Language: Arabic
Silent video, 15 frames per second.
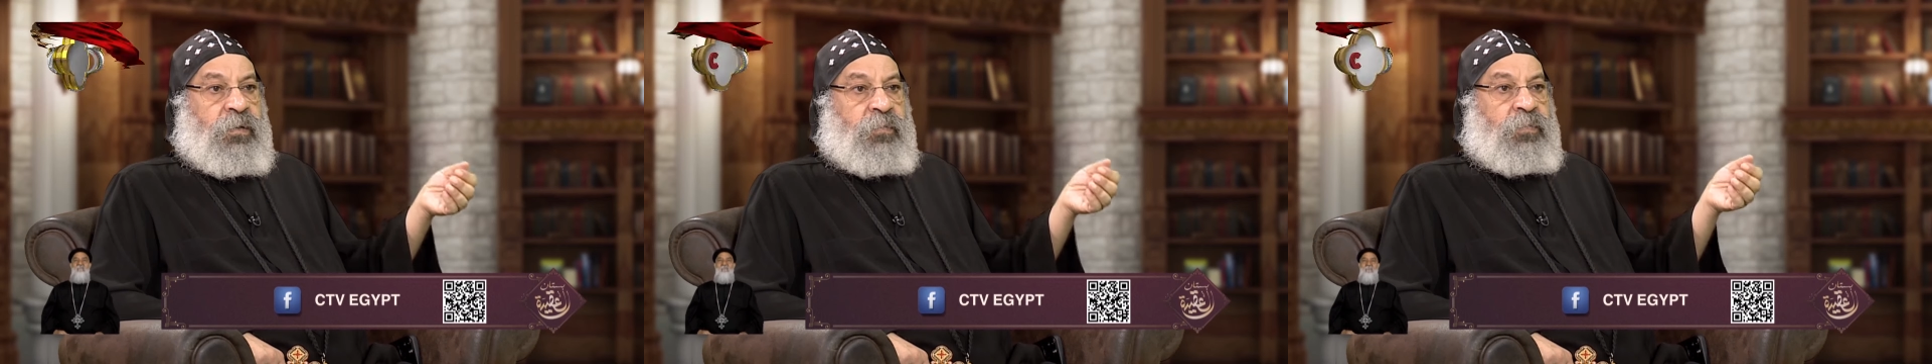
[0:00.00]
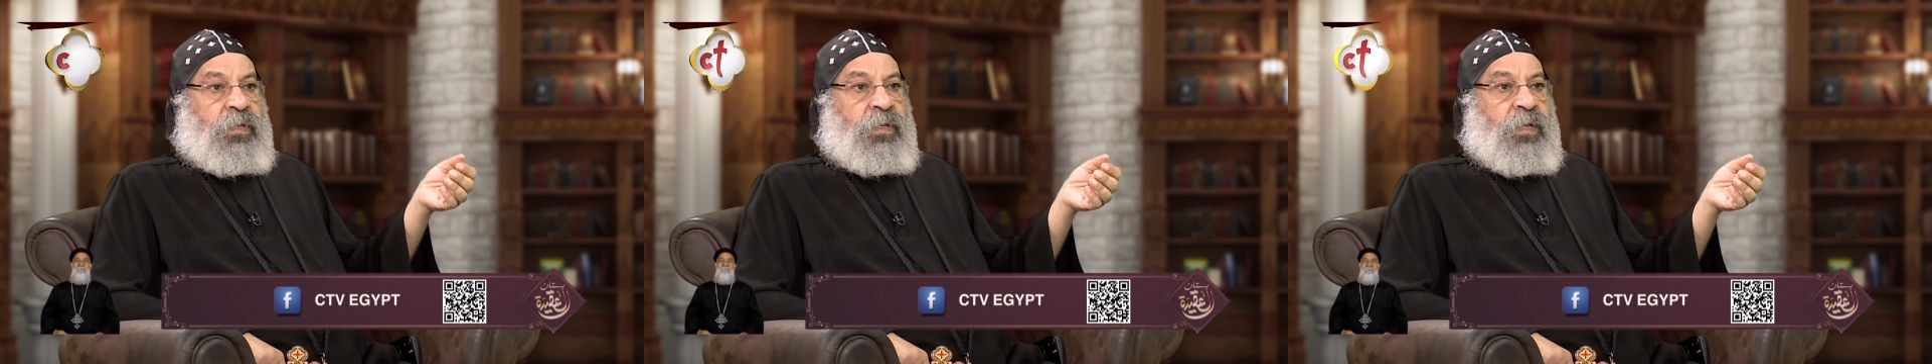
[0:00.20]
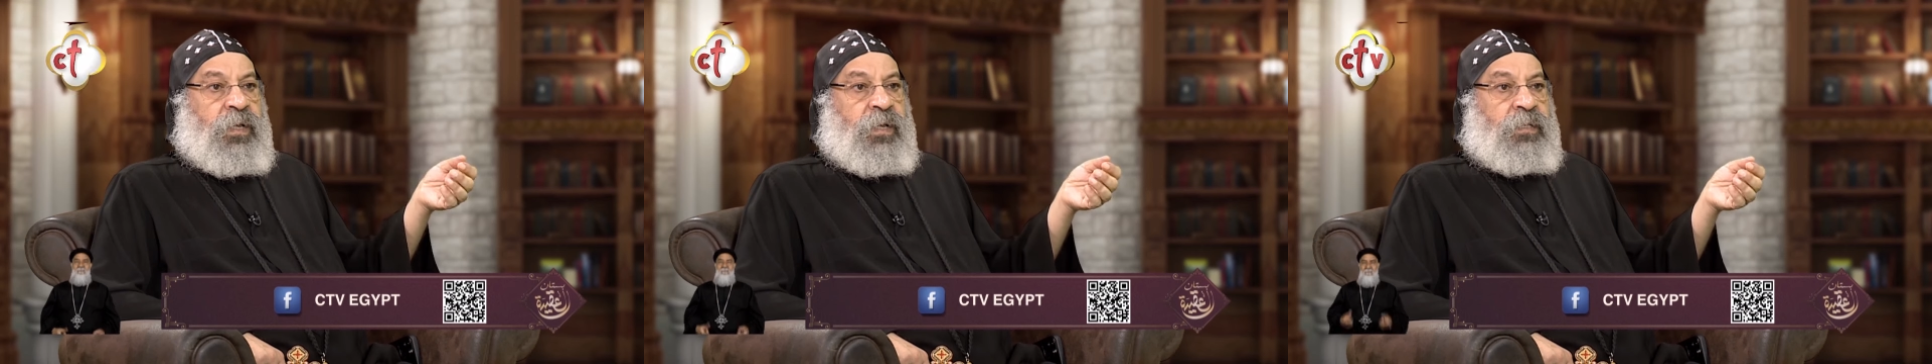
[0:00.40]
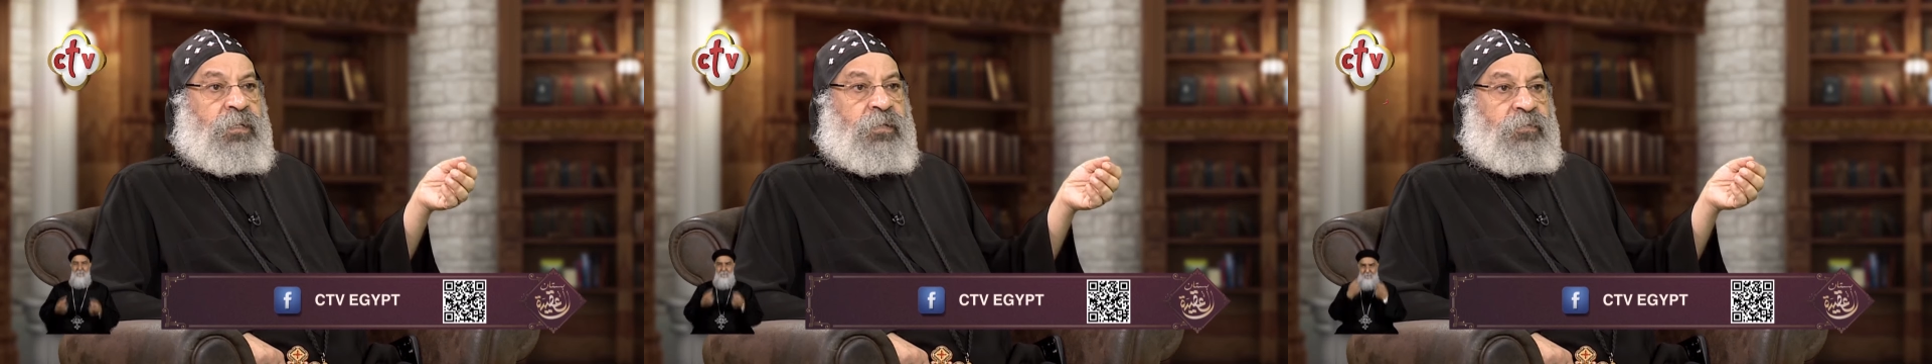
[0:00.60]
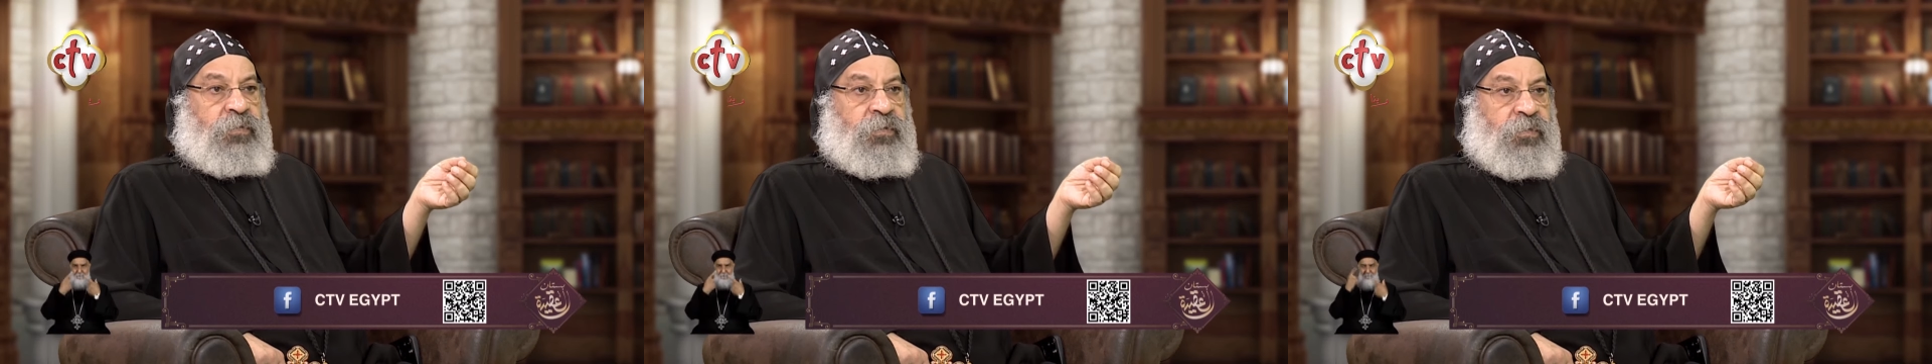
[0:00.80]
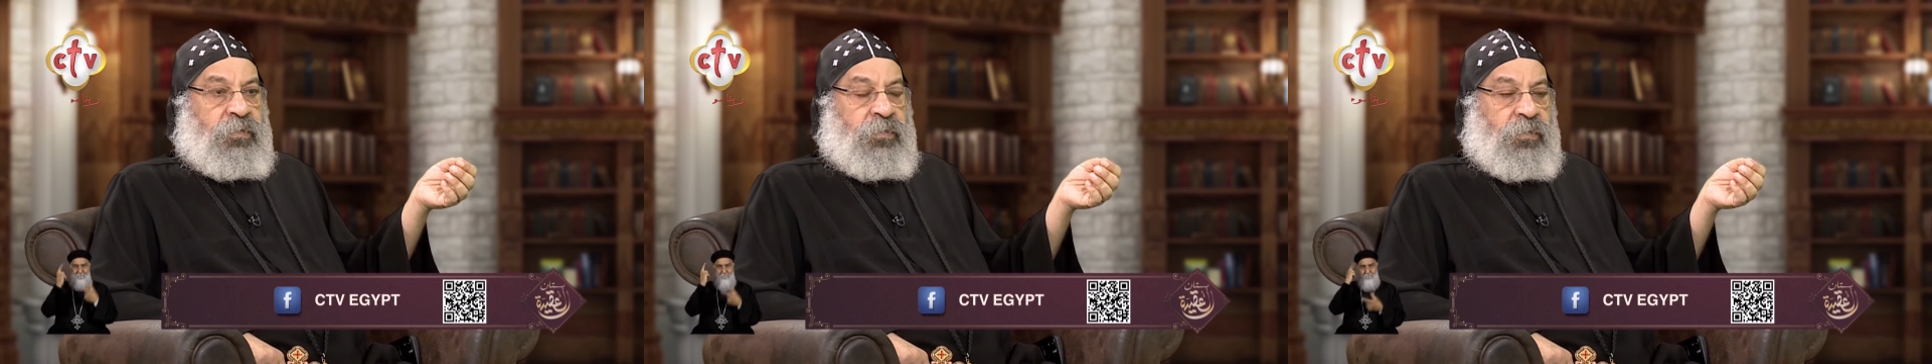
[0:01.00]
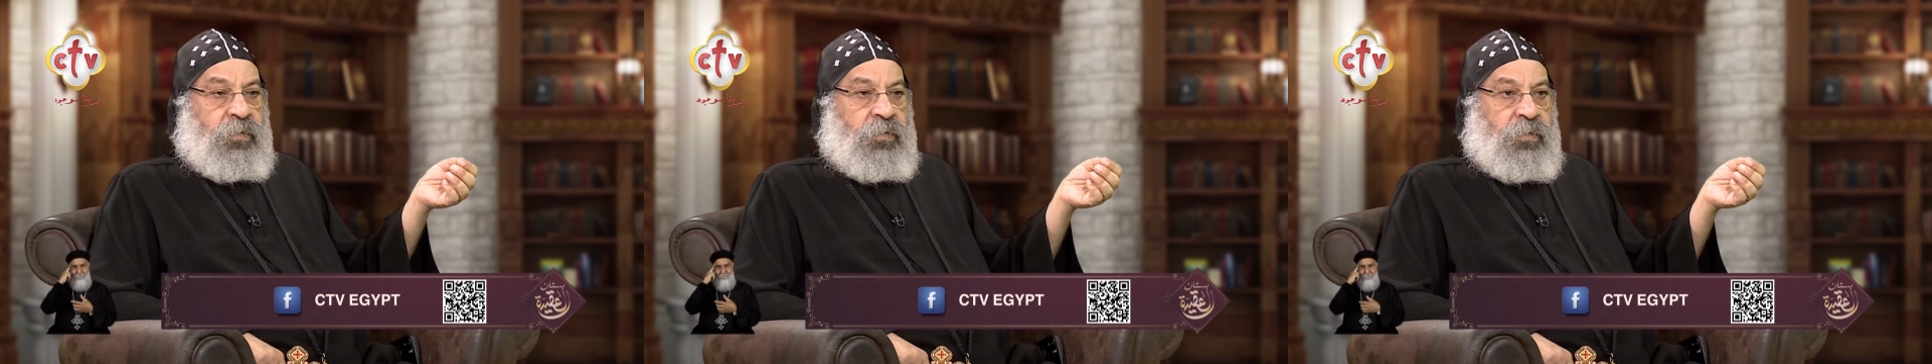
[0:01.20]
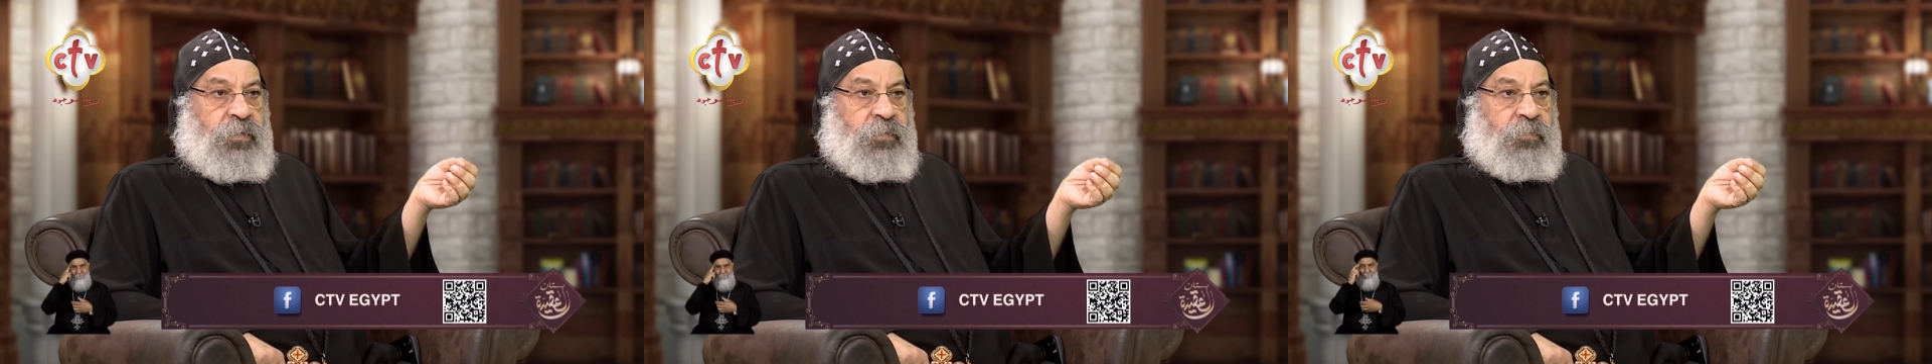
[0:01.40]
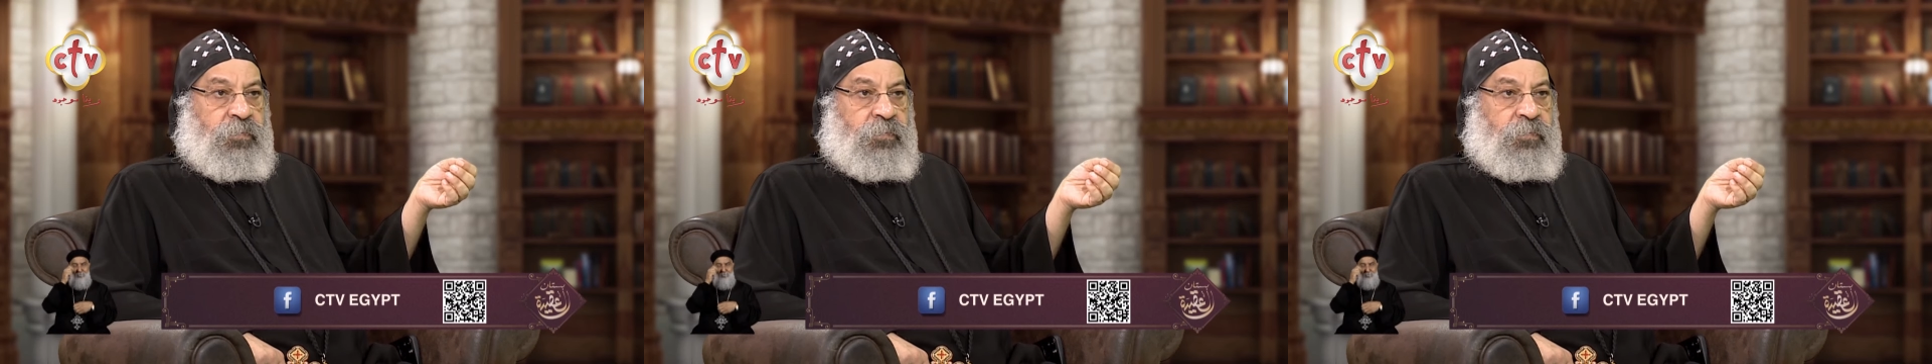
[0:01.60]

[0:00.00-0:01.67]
ربنا كتف الشيطان